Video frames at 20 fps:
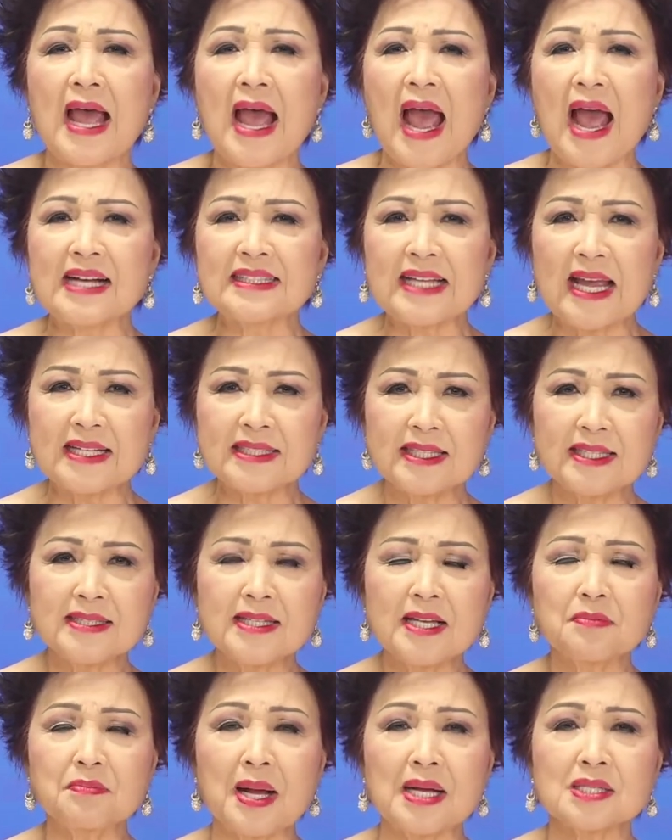Hàng ngàn cư
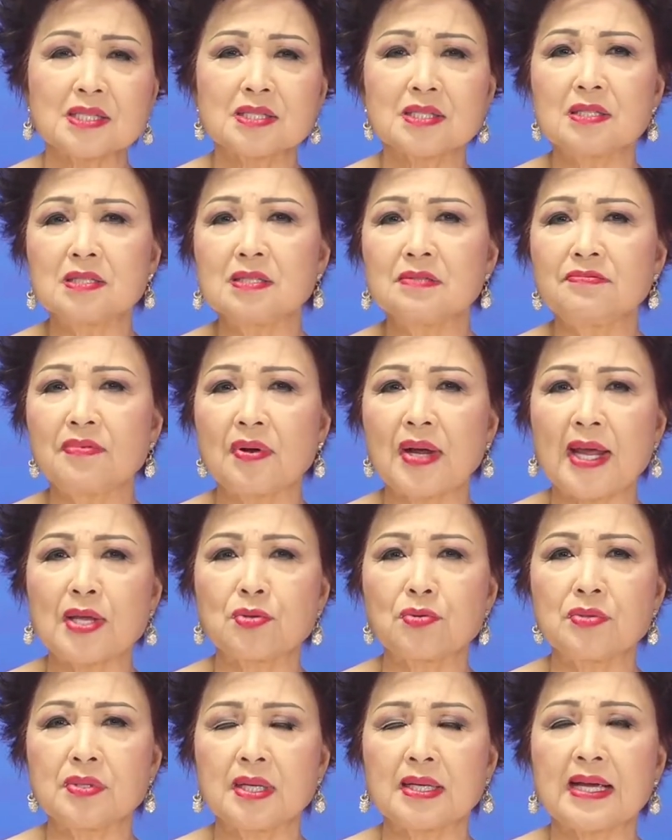dân bản xứ vào ngày
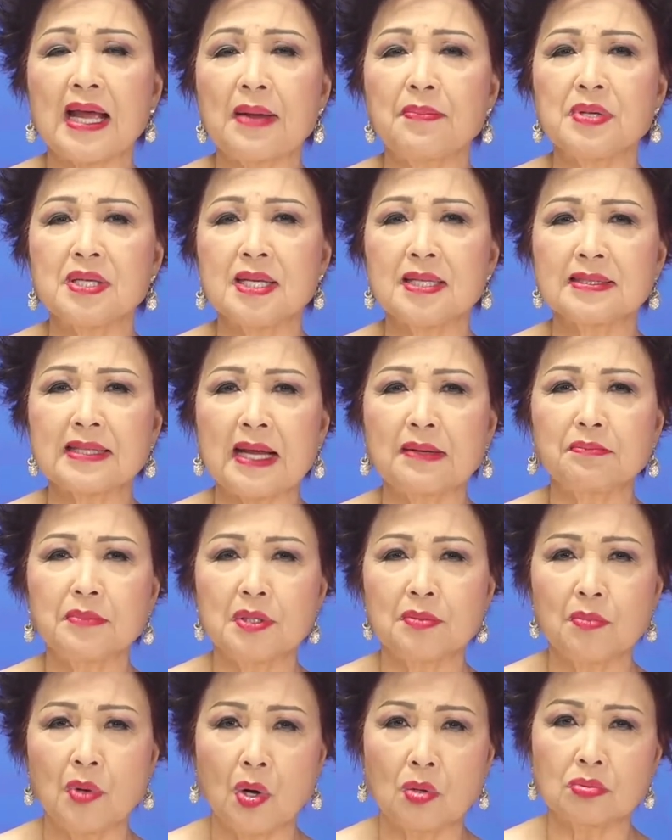Chủ nhật 29 tháng
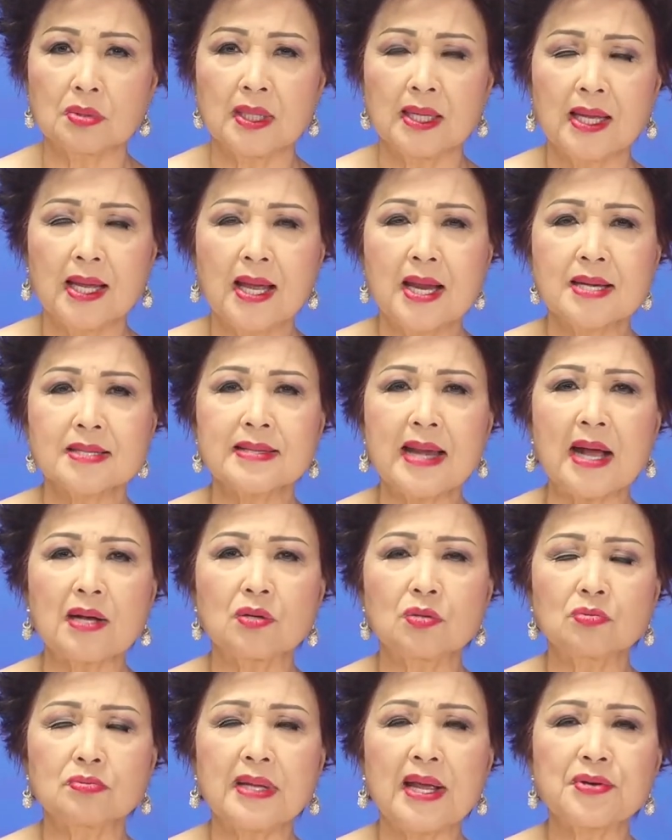11 đã
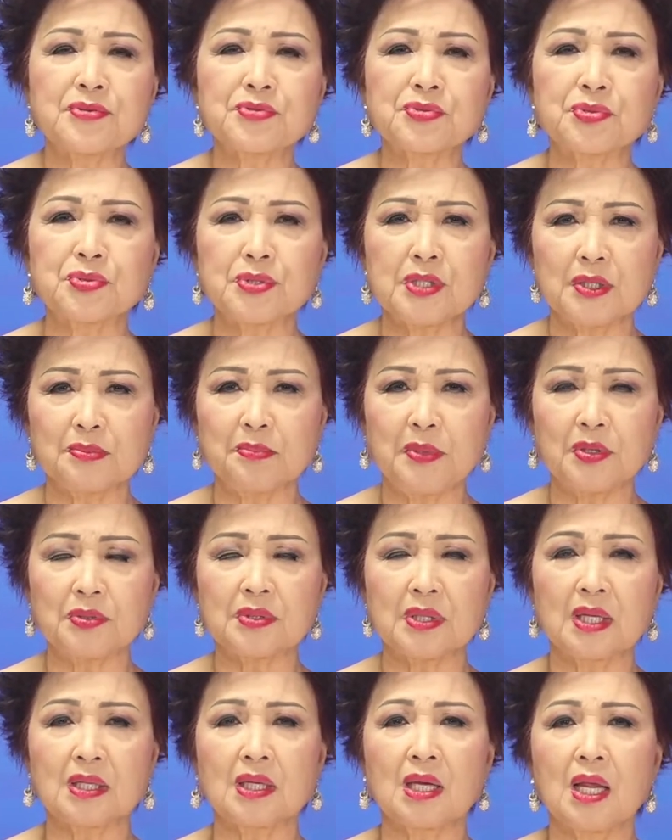cùng nhau xuống đường biểu
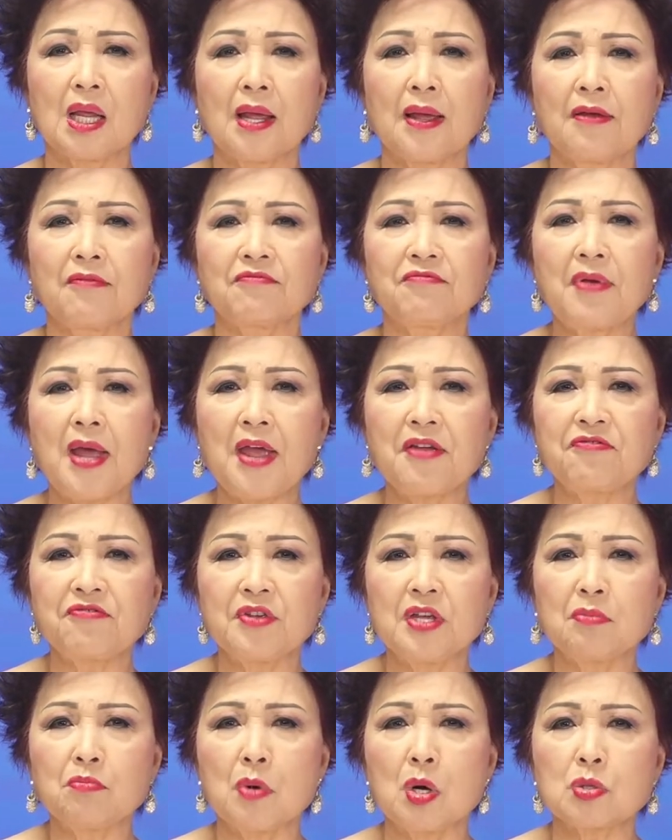tình về
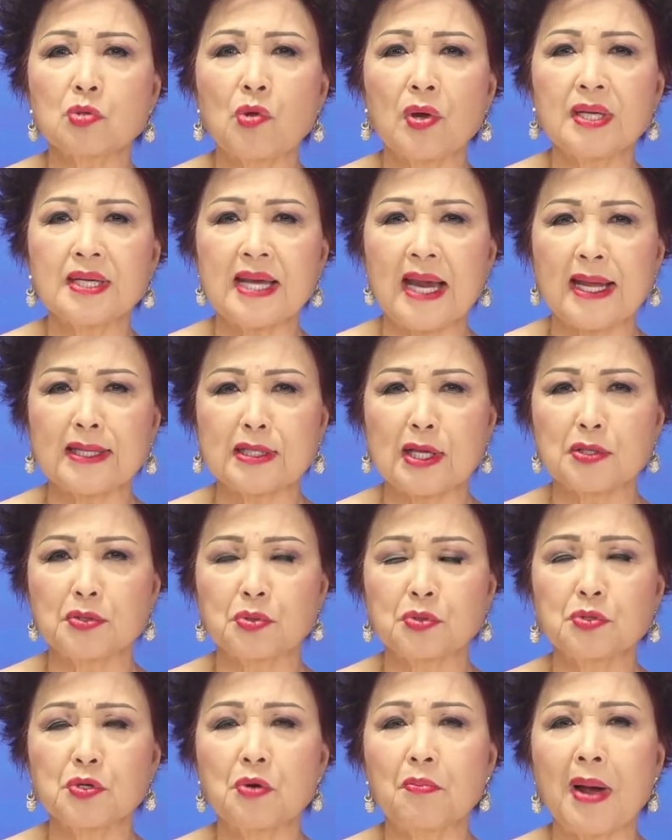phía một doanh trại tại
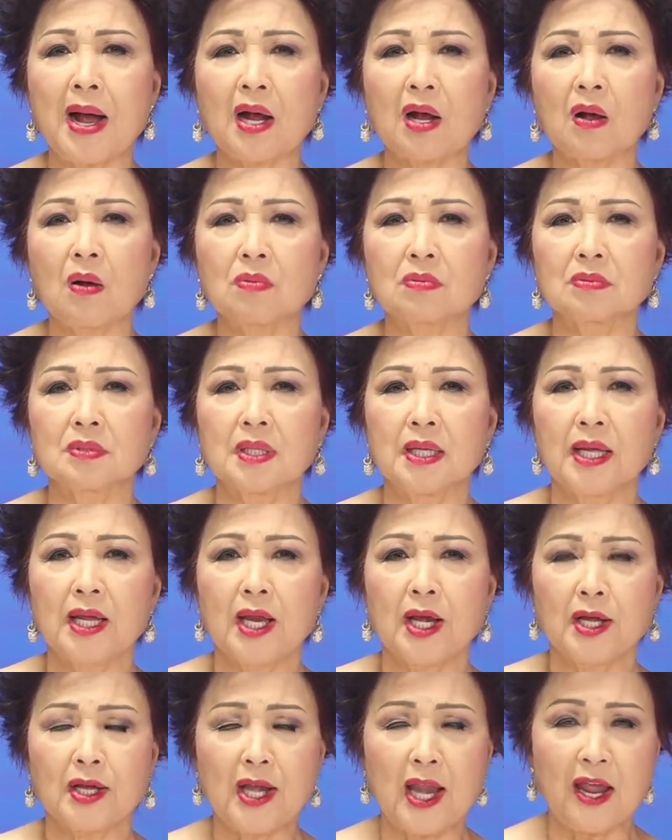thủ đô Bangkok
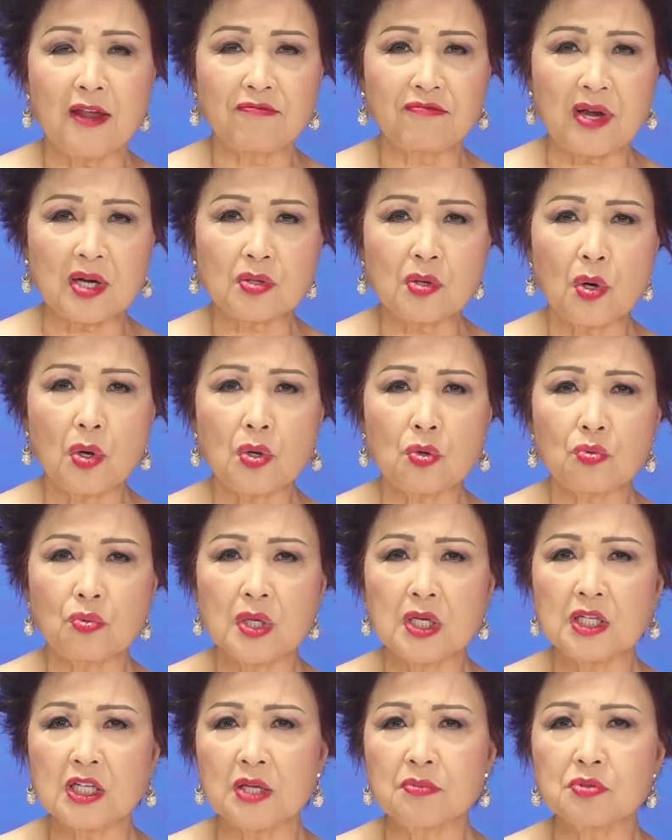để phản đối
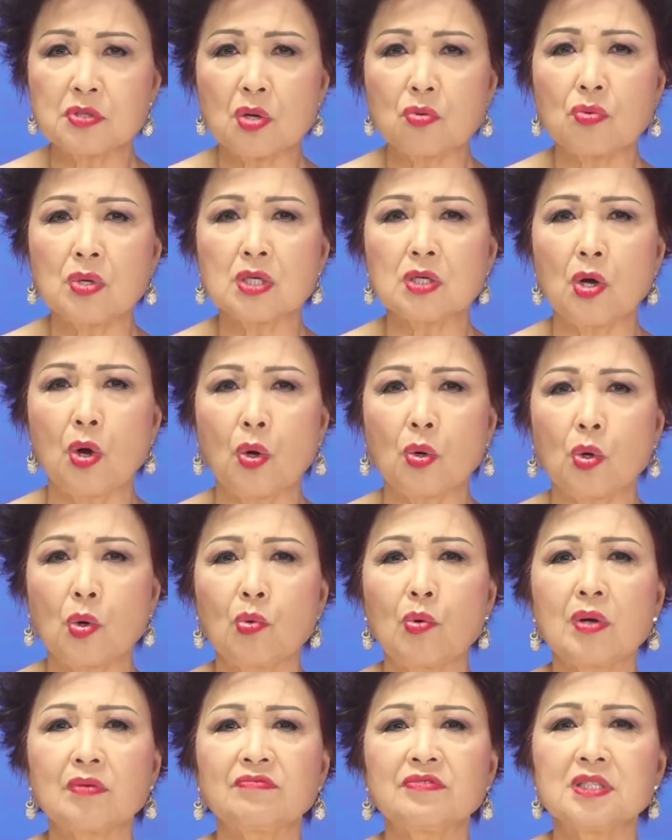quyền kiểm soát quân đội của
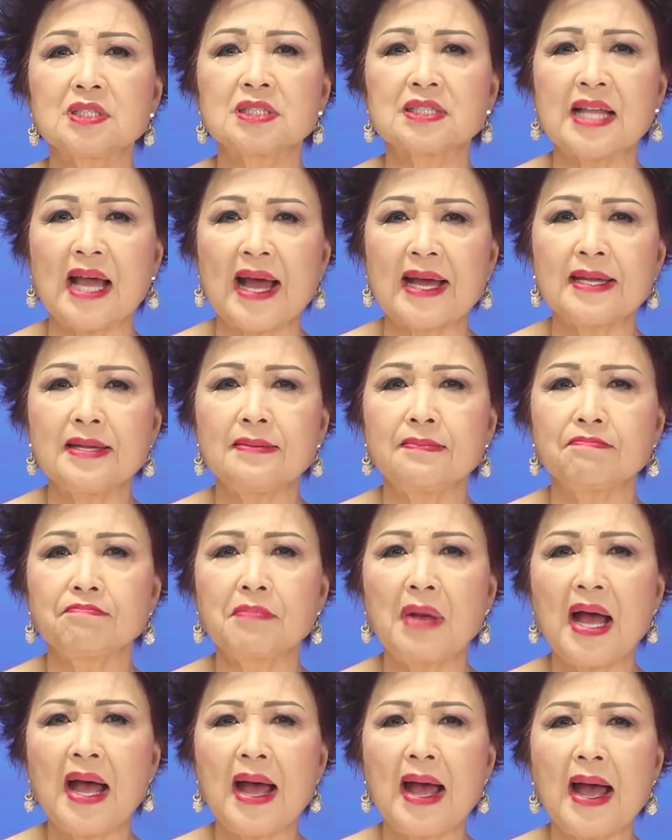quốc vương Thái
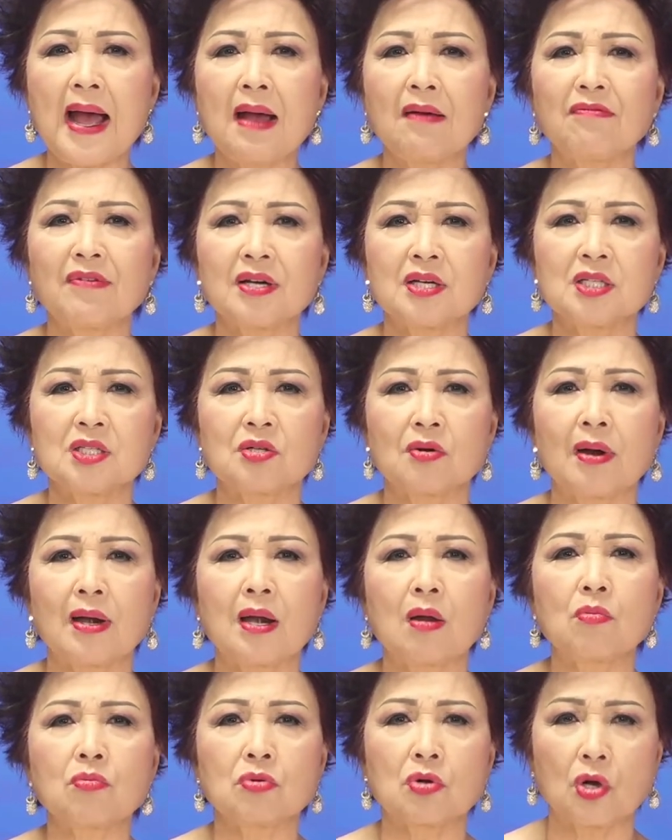
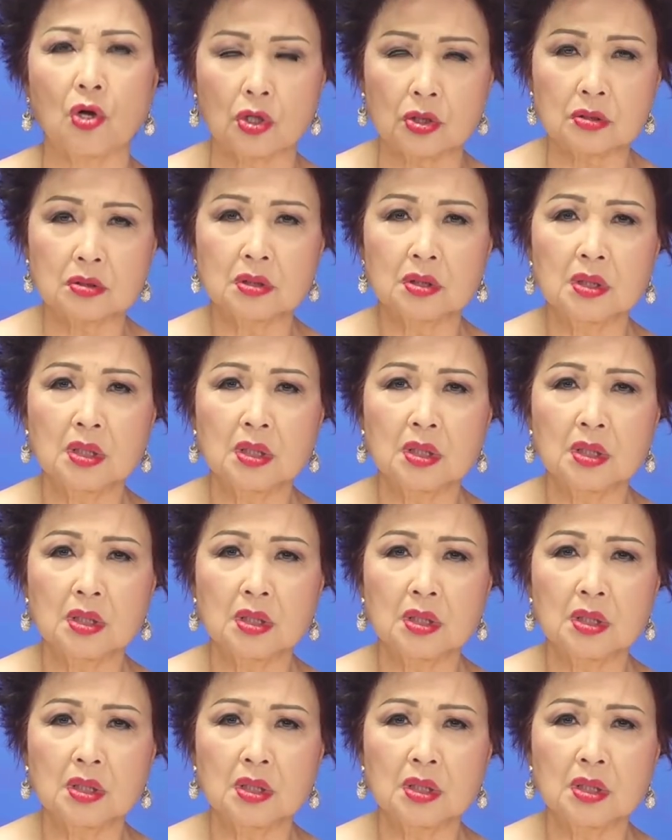Mahavajiralongkorn,